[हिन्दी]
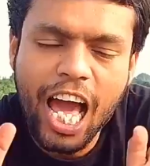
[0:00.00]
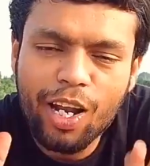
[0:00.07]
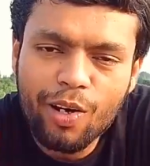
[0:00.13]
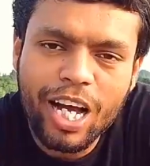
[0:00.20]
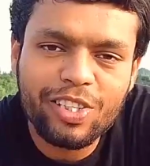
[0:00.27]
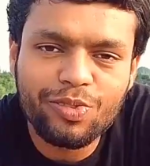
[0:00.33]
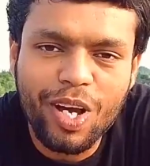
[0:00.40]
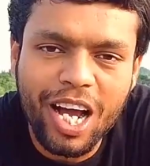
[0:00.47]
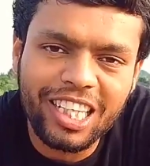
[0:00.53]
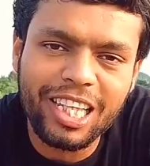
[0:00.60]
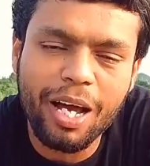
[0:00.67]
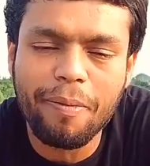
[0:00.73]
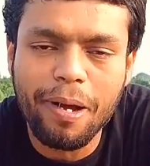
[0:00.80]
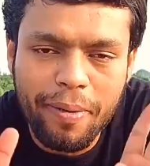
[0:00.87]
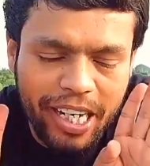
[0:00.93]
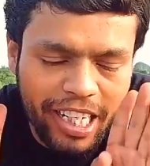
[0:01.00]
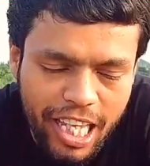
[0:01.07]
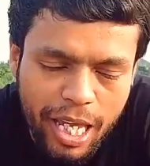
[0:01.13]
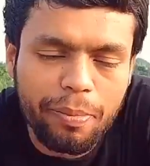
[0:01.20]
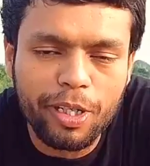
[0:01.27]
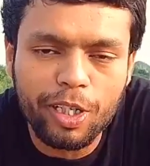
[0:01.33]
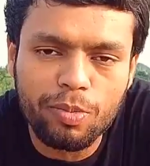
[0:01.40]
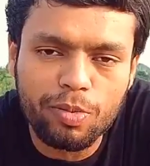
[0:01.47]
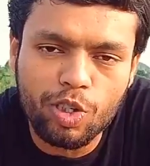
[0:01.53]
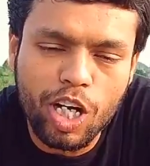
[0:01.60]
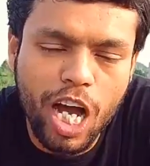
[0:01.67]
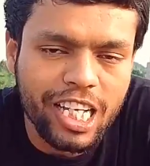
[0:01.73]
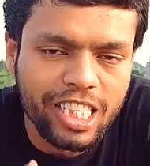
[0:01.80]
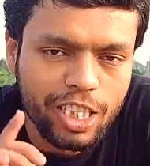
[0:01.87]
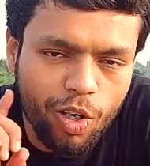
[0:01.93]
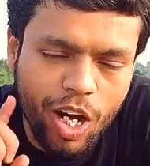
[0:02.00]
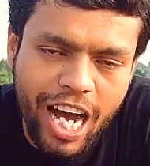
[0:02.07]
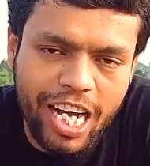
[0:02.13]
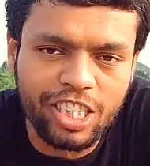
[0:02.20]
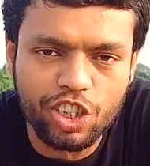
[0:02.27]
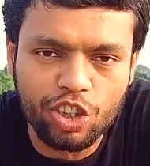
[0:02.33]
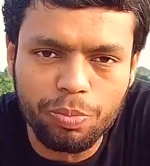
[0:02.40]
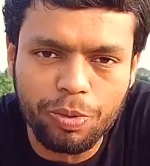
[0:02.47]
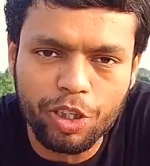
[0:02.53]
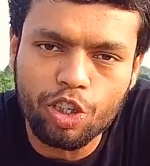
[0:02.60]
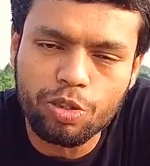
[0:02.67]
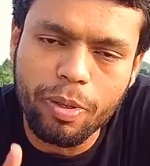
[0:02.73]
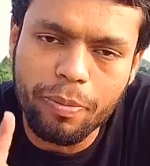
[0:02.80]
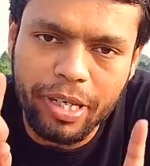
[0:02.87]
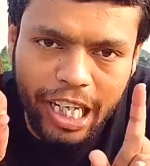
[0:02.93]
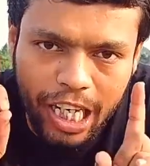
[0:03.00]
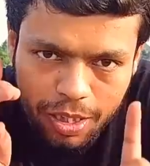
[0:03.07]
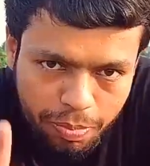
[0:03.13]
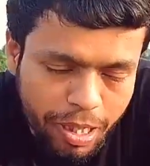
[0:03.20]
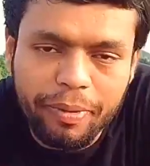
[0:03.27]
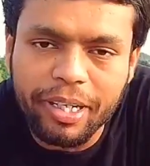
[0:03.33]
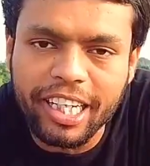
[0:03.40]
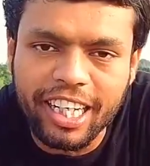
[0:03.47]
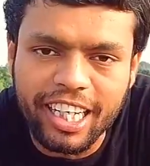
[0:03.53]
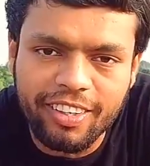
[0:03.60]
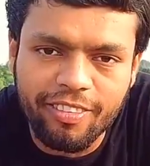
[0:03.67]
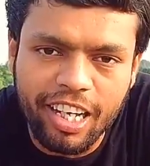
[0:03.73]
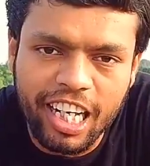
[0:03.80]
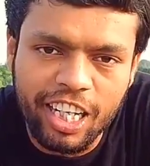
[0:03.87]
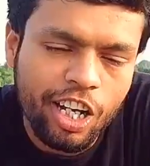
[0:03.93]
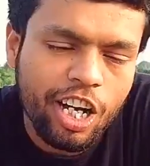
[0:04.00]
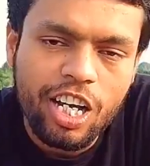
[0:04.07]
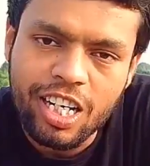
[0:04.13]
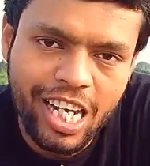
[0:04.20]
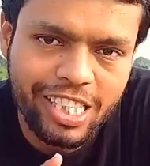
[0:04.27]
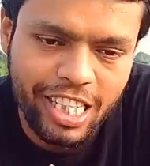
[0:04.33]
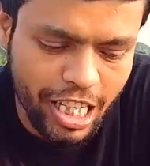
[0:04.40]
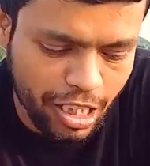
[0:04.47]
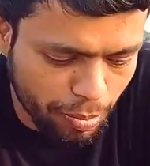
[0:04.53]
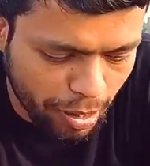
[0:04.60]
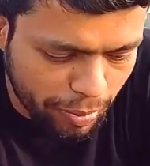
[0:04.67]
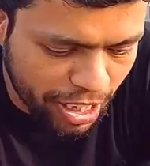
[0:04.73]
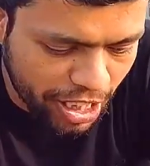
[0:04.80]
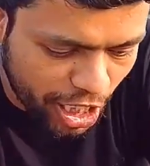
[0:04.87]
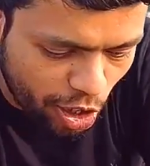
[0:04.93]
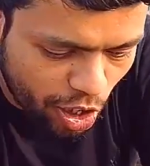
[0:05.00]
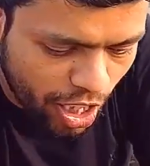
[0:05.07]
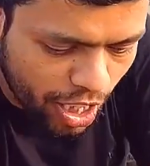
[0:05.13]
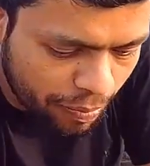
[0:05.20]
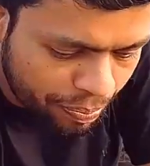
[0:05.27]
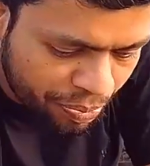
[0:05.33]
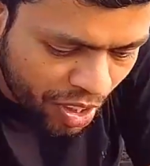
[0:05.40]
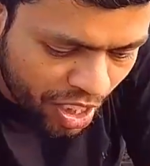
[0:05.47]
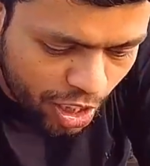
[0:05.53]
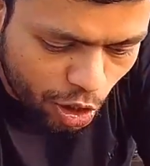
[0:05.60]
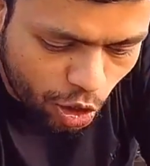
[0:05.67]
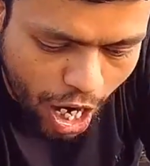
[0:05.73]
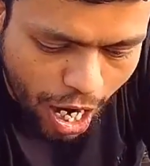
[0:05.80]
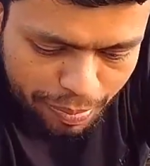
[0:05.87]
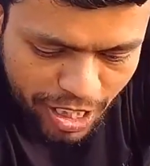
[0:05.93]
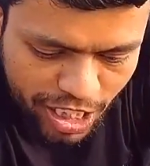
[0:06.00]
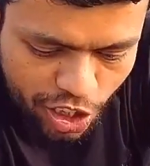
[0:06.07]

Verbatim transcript: हेलो गाइस स्वागत है आपका हमारी नई वीडियो में तो गाइस देखो आज की जो वीडियो में हम एक एक्सपेरिमेंट करने वाले हैं गाइस एक्सपेरिमेंट क्या होगा देखो आप